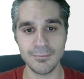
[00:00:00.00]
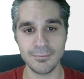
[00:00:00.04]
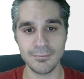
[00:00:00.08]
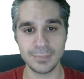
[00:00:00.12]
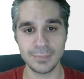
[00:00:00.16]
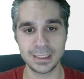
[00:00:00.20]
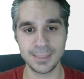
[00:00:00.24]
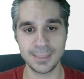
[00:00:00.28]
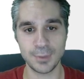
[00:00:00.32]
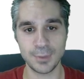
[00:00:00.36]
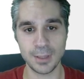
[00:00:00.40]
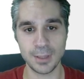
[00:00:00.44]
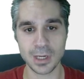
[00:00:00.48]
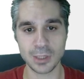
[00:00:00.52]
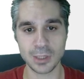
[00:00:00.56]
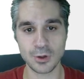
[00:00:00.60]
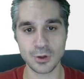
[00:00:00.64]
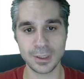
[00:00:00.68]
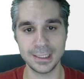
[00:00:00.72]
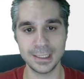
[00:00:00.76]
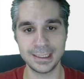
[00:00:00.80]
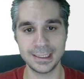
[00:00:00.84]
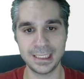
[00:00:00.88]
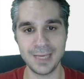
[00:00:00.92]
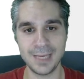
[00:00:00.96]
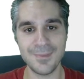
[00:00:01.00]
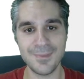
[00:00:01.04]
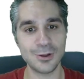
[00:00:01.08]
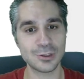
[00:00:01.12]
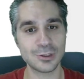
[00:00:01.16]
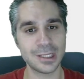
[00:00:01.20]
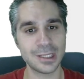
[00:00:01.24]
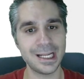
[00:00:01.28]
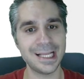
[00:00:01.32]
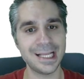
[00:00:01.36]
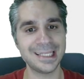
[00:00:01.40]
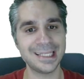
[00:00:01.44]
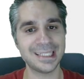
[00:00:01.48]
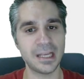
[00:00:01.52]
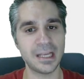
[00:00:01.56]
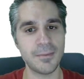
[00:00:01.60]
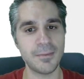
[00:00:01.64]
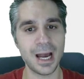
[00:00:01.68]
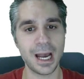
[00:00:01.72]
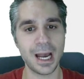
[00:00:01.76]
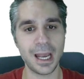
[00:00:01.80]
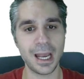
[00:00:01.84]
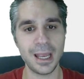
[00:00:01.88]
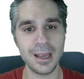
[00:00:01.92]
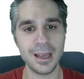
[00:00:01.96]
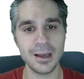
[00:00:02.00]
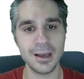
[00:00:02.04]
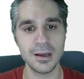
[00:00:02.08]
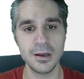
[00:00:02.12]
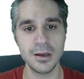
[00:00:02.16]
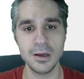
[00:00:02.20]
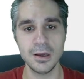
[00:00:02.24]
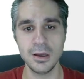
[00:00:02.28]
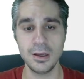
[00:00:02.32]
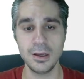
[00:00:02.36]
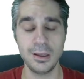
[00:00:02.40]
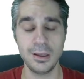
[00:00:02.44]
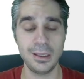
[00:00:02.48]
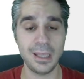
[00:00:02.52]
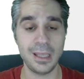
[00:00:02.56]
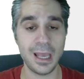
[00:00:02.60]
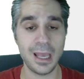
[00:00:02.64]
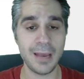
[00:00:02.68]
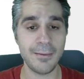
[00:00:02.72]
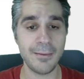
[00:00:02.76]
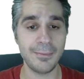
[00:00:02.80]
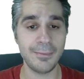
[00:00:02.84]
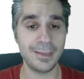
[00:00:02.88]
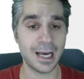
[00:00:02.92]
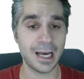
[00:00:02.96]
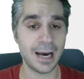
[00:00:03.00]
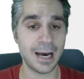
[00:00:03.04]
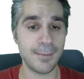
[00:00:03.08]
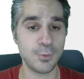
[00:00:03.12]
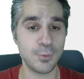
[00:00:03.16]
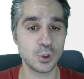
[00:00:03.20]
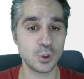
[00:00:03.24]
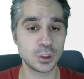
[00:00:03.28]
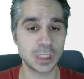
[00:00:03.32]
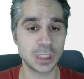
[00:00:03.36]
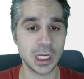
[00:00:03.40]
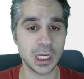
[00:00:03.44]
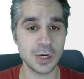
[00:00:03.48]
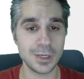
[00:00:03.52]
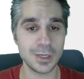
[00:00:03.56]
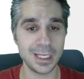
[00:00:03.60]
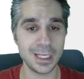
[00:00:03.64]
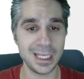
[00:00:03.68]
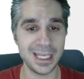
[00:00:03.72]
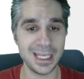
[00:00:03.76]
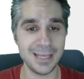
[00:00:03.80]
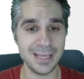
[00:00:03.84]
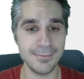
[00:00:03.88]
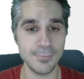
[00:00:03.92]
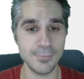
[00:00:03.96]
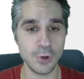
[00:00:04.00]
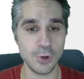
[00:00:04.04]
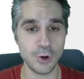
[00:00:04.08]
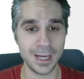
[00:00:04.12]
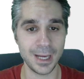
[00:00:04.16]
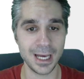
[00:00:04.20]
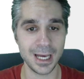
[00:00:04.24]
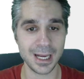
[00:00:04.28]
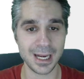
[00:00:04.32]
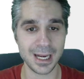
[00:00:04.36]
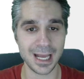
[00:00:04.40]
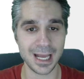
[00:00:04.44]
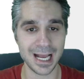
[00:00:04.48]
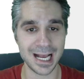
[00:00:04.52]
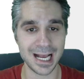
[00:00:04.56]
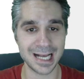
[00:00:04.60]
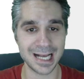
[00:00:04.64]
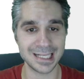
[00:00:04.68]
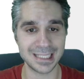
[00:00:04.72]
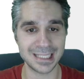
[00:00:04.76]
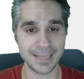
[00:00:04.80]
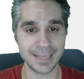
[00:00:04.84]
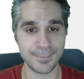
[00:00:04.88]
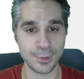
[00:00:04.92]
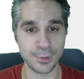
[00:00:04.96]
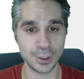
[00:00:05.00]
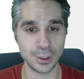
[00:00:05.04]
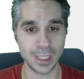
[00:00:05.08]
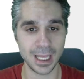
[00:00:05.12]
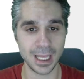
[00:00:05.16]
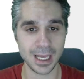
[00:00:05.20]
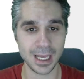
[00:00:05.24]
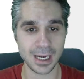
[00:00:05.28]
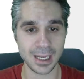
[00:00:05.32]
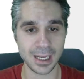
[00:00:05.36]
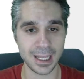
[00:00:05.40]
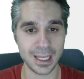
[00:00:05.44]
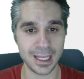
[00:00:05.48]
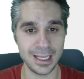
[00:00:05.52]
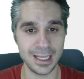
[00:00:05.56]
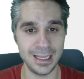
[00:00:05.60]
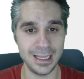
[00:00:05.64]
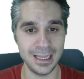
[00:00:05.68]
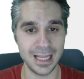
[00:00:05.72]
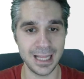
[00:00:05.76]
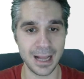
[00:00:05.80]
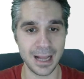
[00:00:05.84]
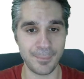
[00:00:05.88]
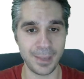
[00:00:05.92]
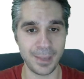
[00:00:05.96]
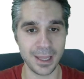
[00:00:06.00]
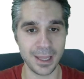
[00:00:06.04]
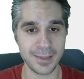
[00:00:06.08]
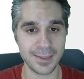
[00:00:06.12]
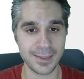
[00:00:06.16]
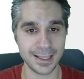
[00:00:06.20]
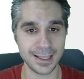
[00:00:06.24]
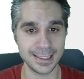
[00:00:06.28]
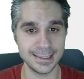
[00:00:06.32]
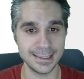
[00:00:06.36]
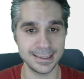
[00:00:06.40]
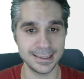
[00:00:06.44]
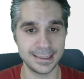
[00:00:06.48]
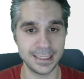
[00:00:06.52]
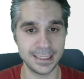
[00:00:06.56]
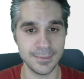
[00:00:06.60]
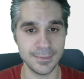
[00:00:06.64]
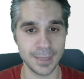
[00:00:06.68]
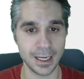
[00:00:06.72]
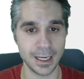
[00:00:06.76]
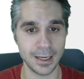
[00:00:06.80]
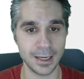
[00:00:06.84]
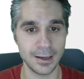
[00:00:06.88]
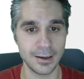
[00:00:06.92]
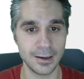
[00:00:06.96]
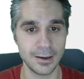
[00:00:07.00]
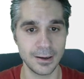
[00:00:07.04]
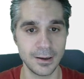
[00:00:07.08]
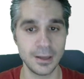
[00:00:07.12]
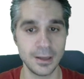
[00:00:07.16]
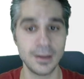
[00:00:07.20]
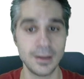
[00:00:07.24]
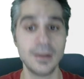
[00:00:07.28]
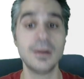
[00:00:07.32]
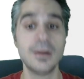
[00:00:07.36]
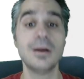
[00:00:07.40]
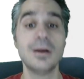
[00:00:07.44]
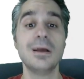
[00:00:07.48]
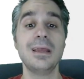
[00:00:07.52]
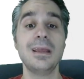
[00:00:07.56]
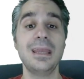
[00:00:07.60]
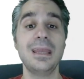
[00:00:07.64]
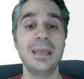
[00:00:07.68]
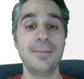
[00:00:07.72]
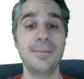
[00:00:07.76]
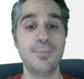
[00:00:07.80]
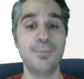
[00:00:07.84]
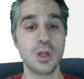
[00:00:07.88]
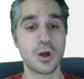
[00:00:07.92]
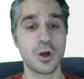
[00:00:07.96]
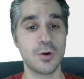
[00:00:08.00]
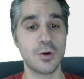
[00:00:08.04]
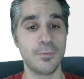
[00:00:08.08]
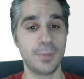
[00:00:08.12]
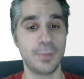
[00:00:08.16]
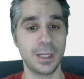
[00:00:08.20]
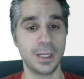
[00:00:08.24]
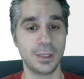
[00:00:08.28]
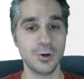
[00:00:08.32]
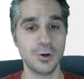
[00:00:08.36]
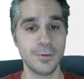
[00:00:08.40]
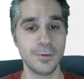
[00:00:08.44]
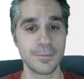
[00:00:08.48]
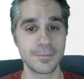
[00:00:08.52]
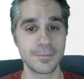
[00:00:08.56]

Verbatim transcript: Si ponemos ratón encima nos sale esa imagen Y es dejar pulsado y mover hasta poner la pieza encima Y puzzle completo